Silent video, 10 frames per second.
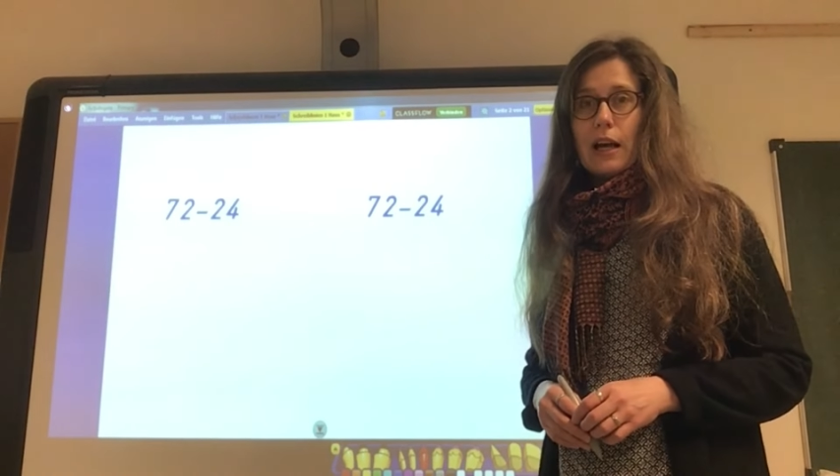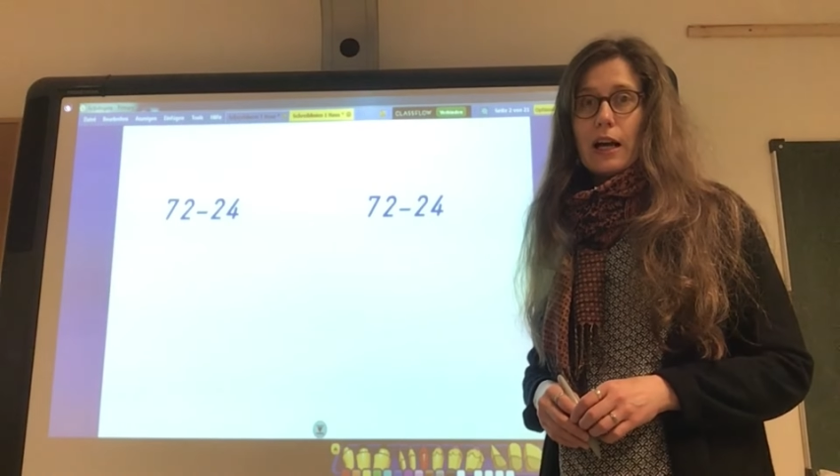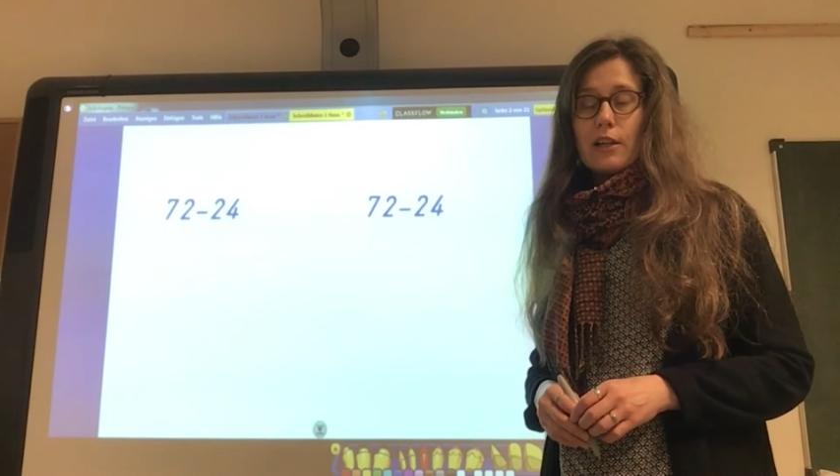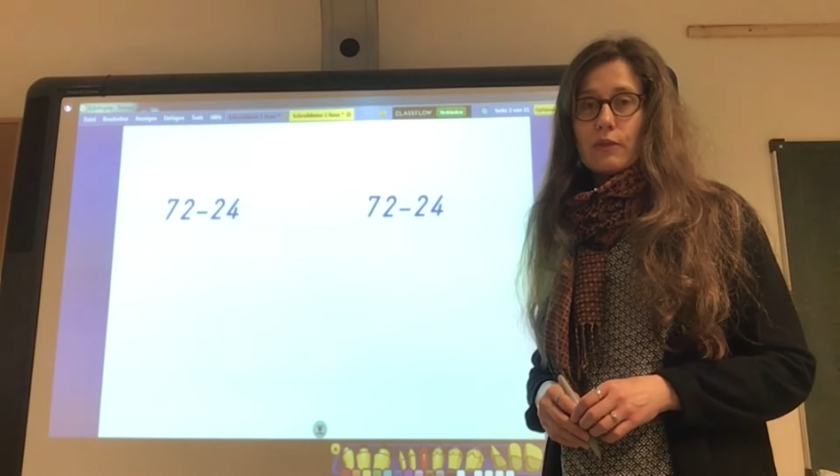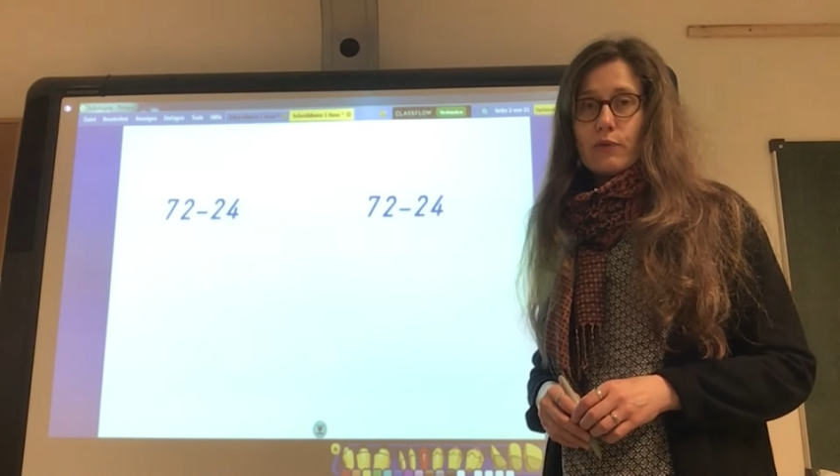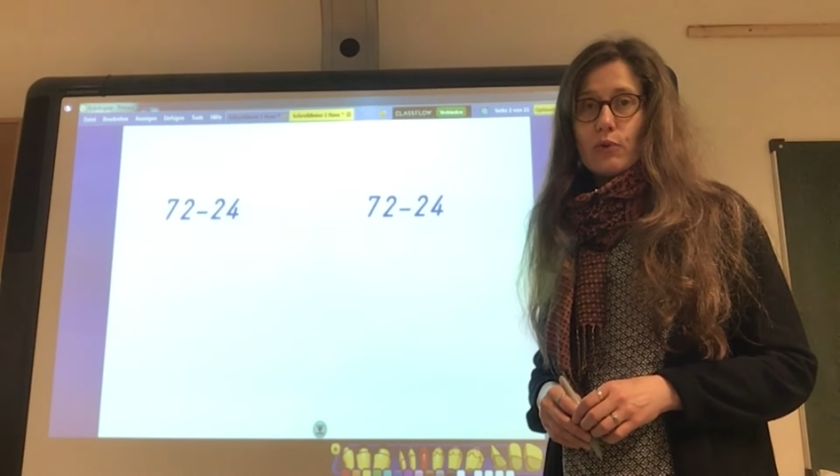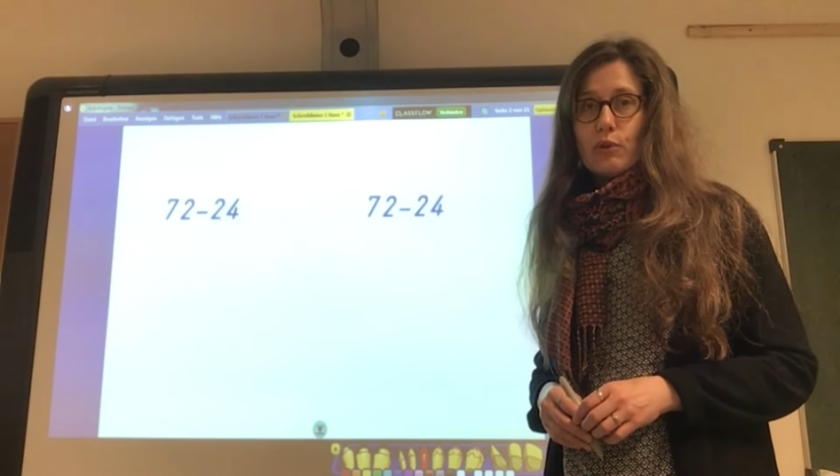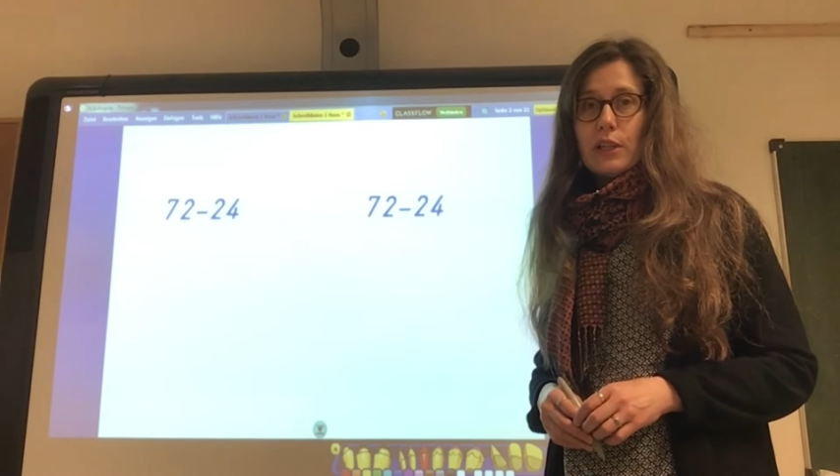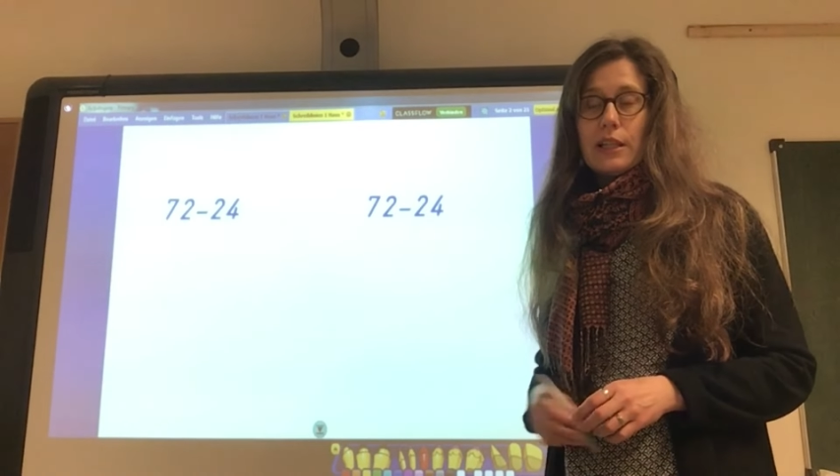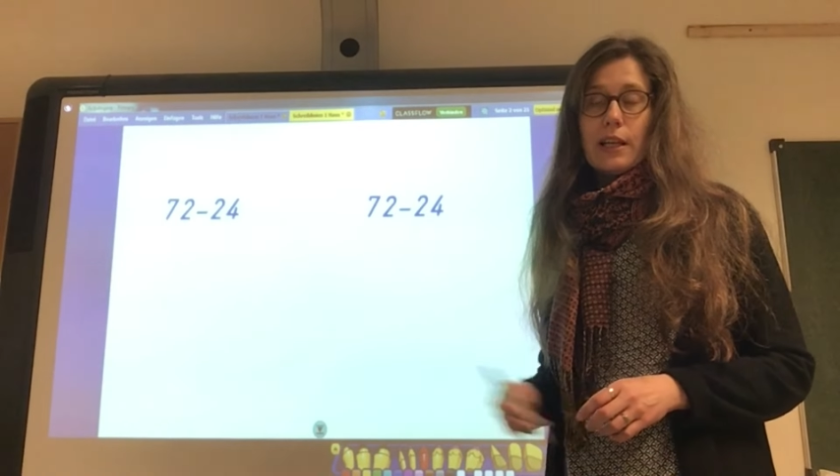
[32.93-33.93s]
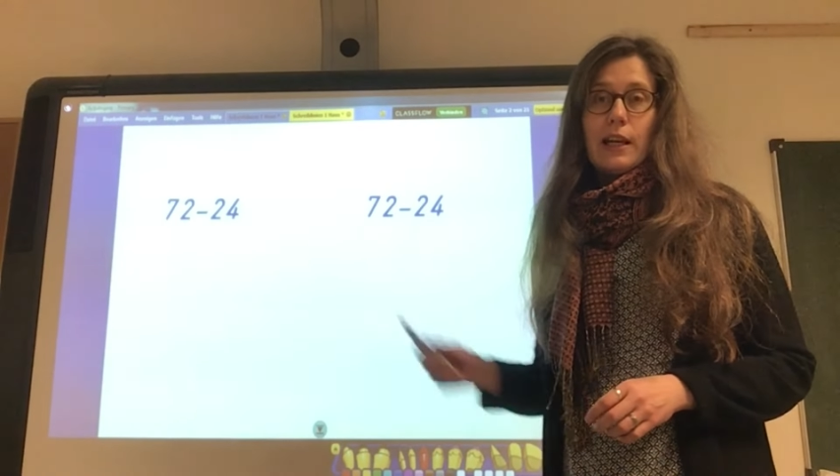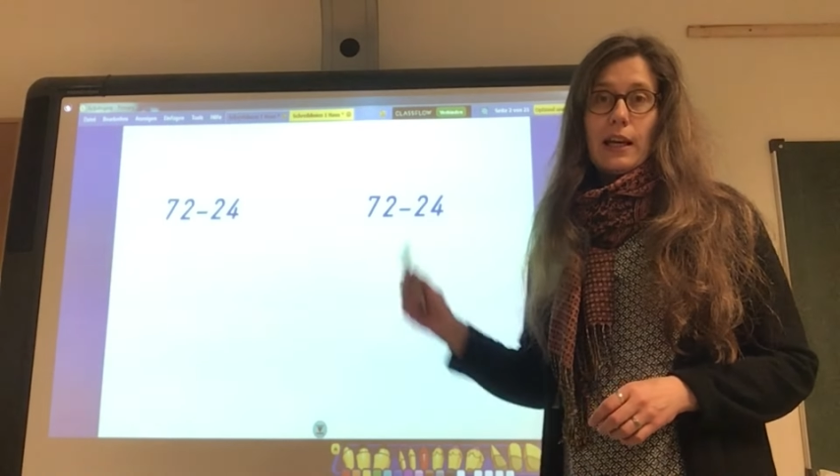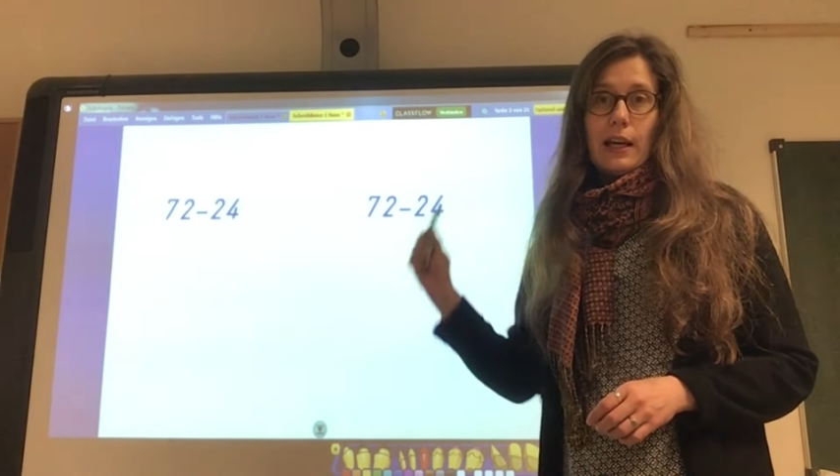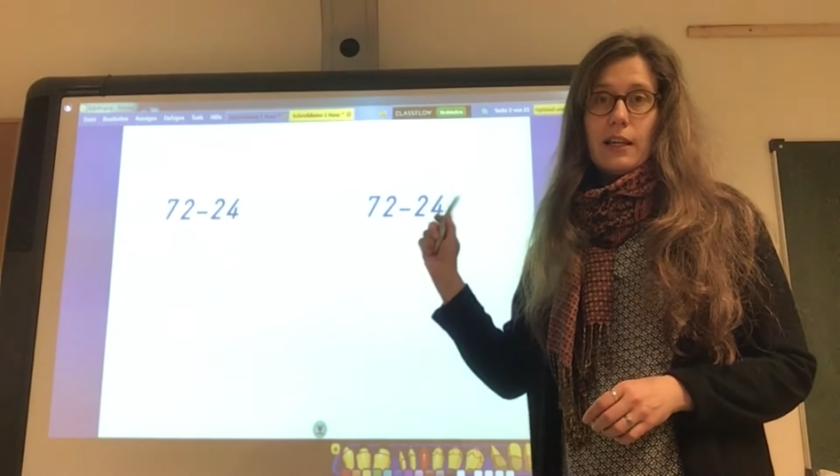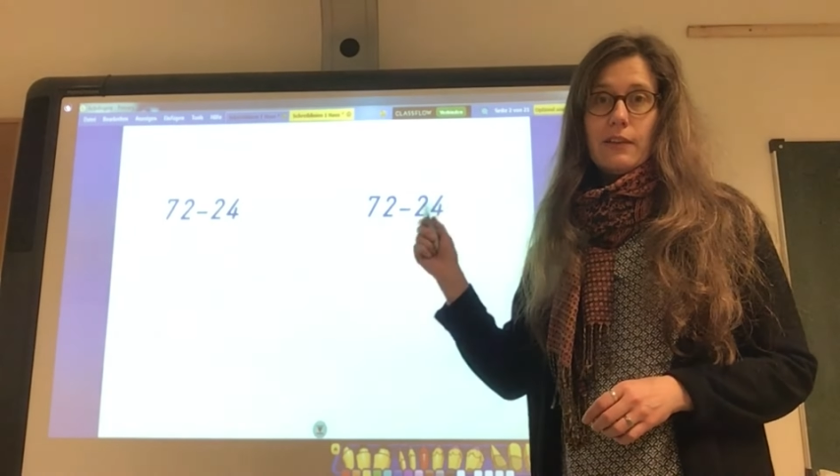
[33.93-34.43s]
also wirklich
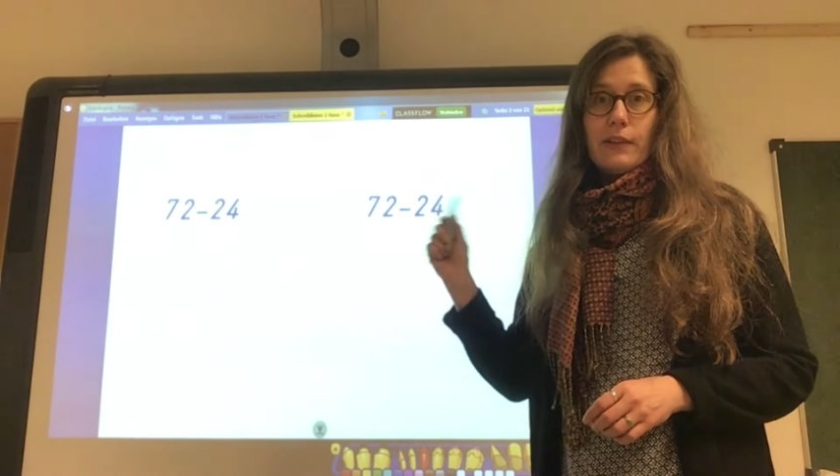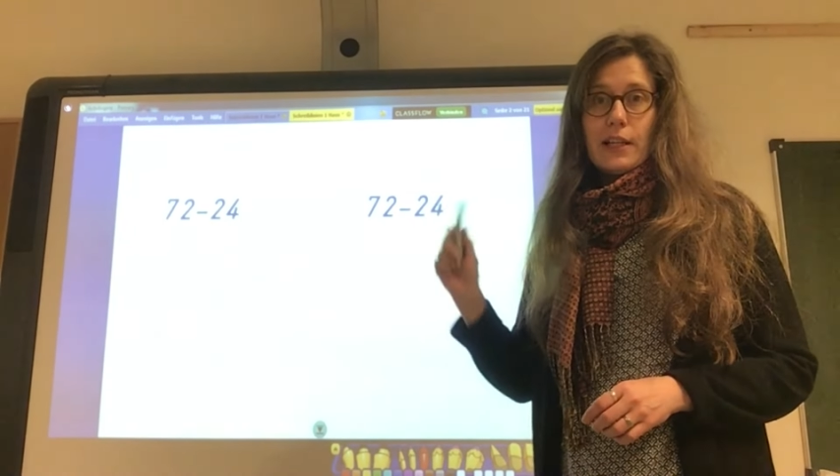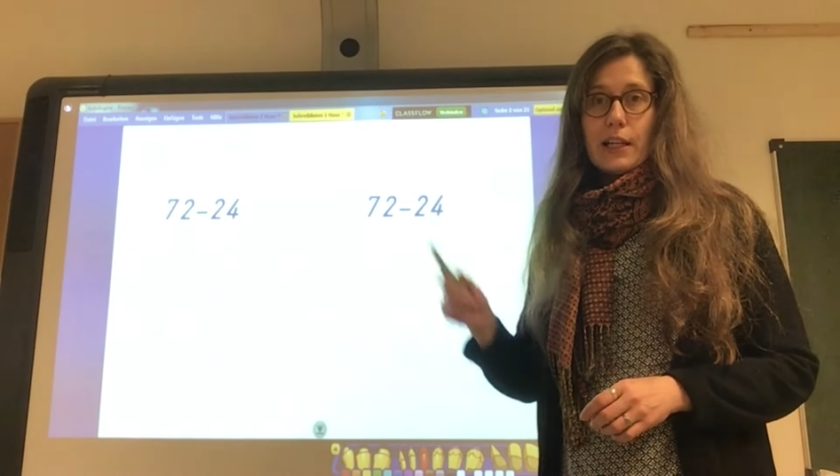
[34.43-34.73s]
Entweder